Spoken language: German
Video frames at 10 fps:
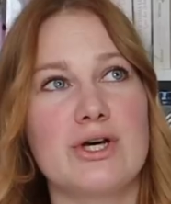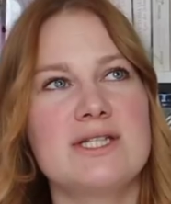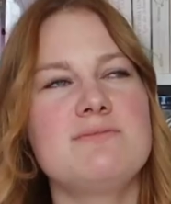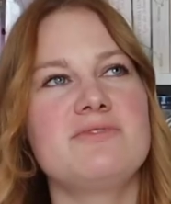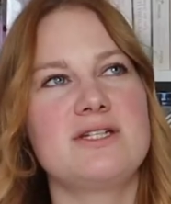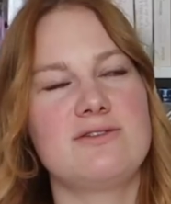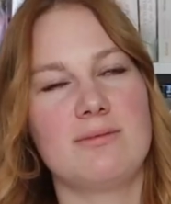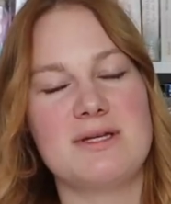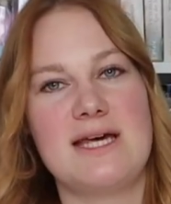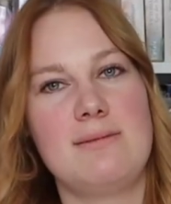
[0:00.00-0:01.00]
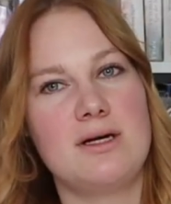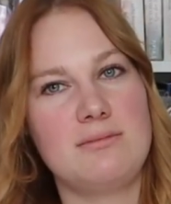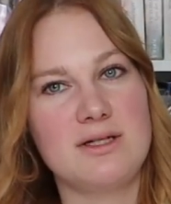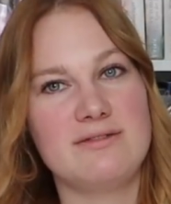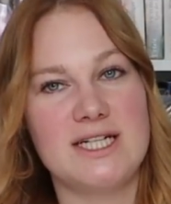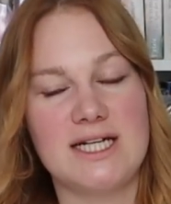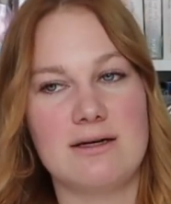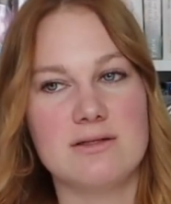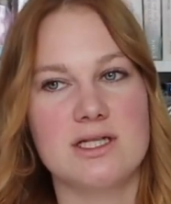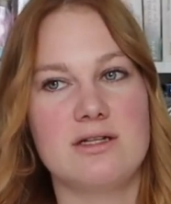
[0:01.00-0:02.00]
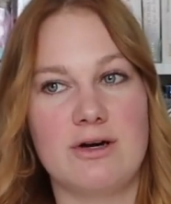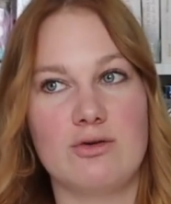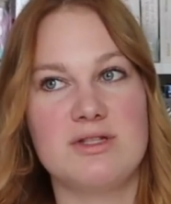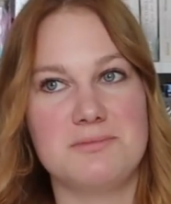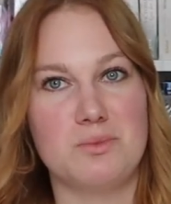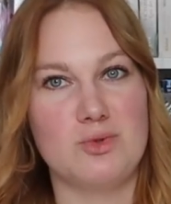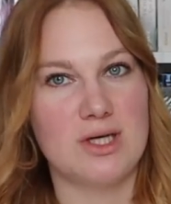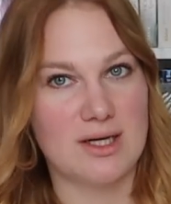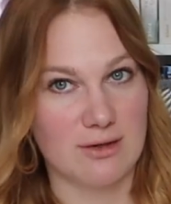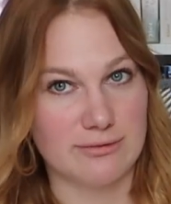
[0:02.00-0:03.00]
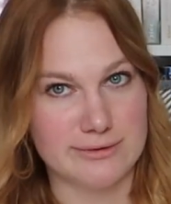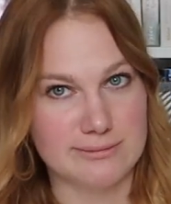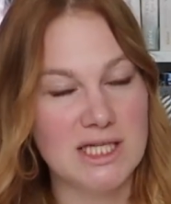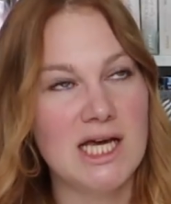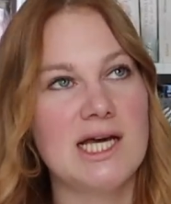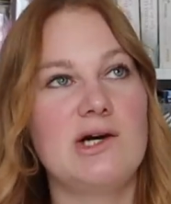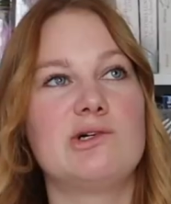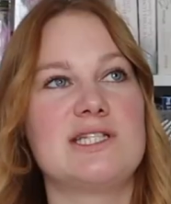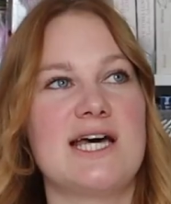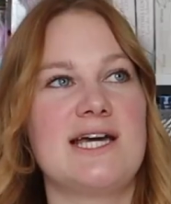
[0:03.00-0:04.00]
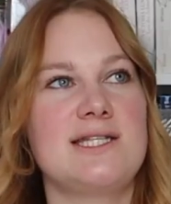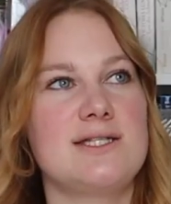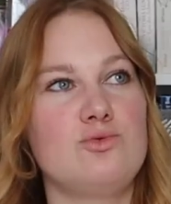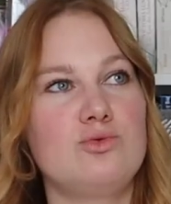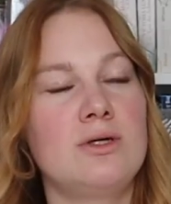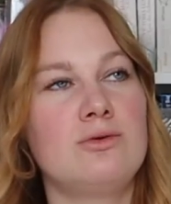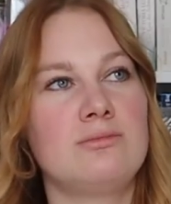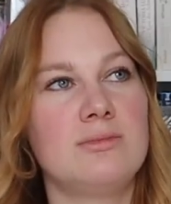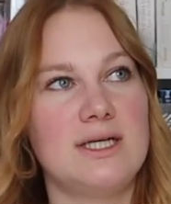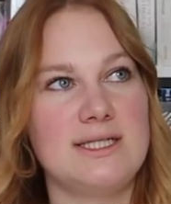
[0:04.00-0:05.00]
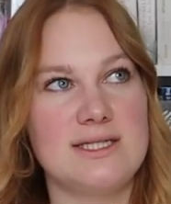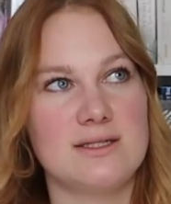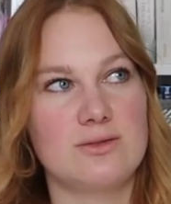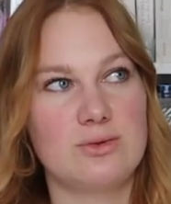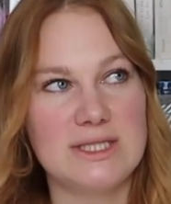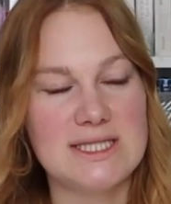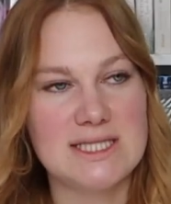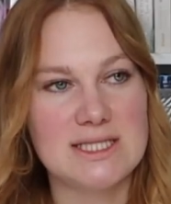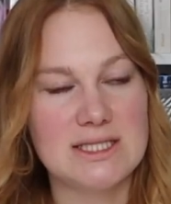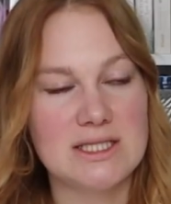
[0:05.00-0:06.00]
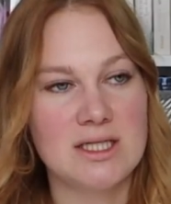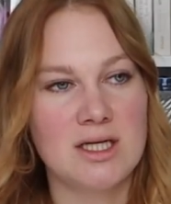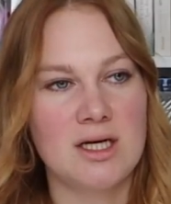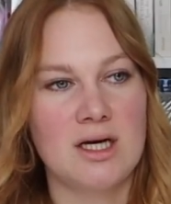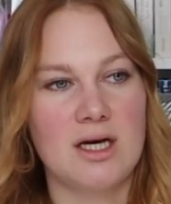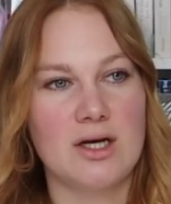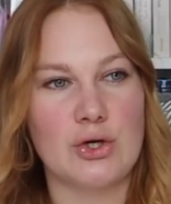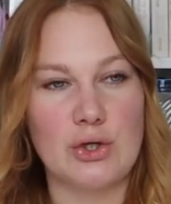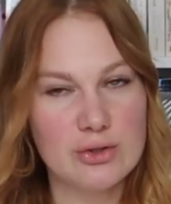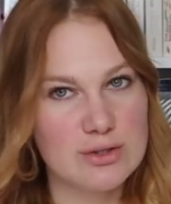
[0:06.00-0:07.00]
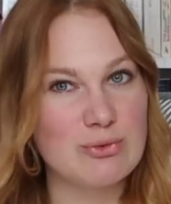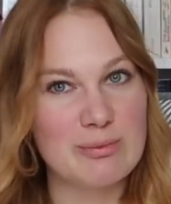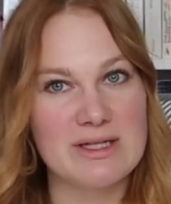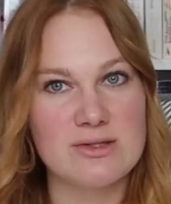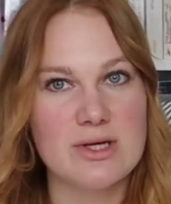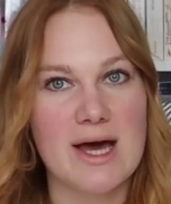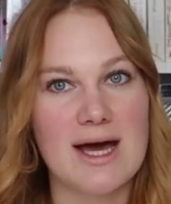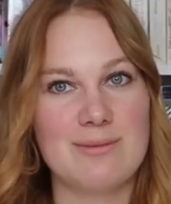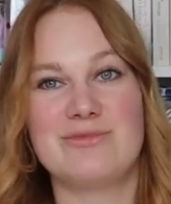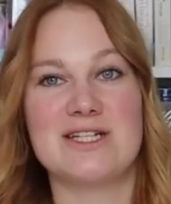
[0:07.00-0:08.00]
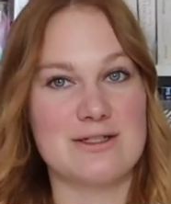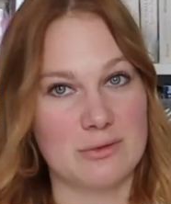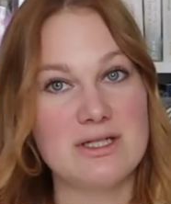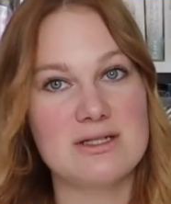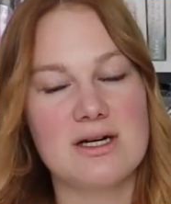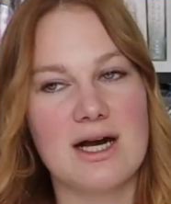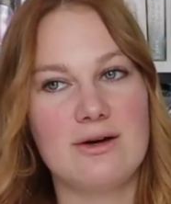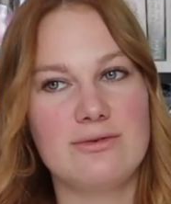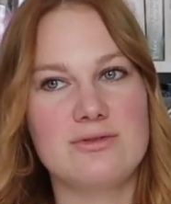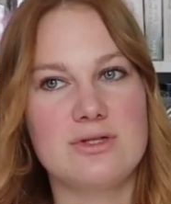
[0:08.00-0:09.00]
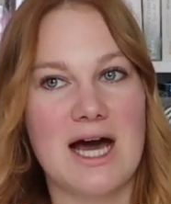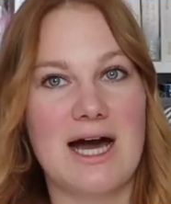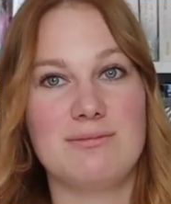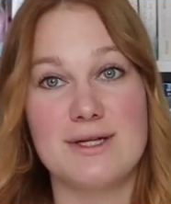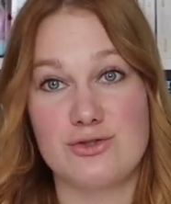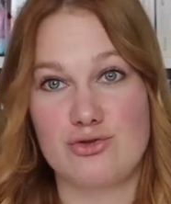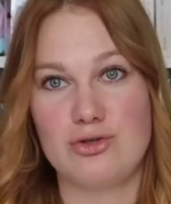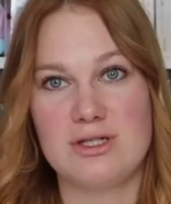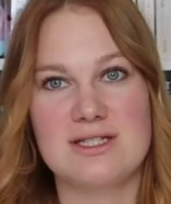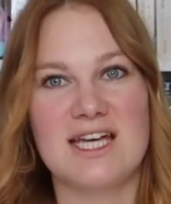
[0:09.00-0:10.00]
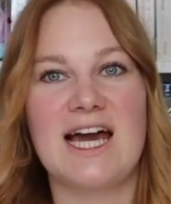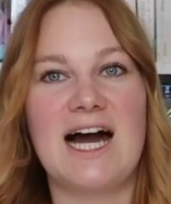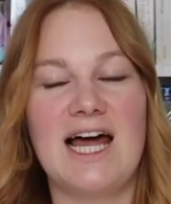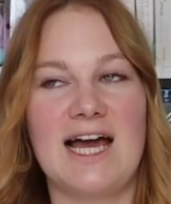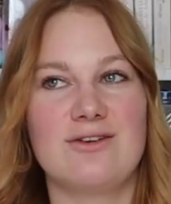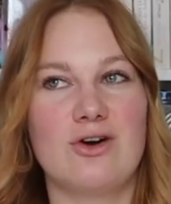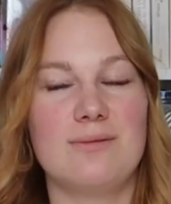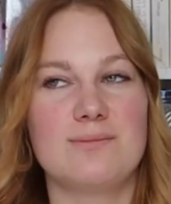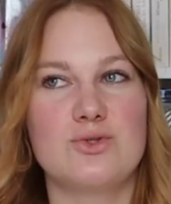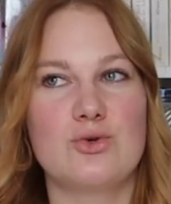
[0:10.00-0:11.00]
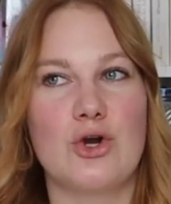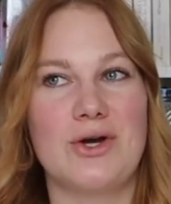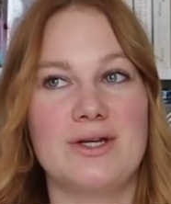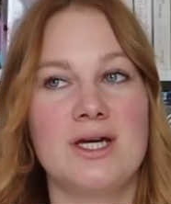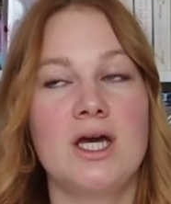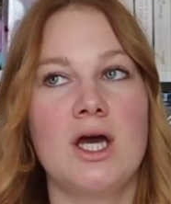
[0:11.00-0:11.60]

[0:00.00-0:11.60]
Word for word: trotzdem finde ich war mir selber immer wieder eine Ausrede, warum ich mir Bücher kaufe. Und sei es nur, um diesen kurzen Glücksmoment zu haben, was Neues gekauft zu haben, es schön ins Regal einräumen zu können.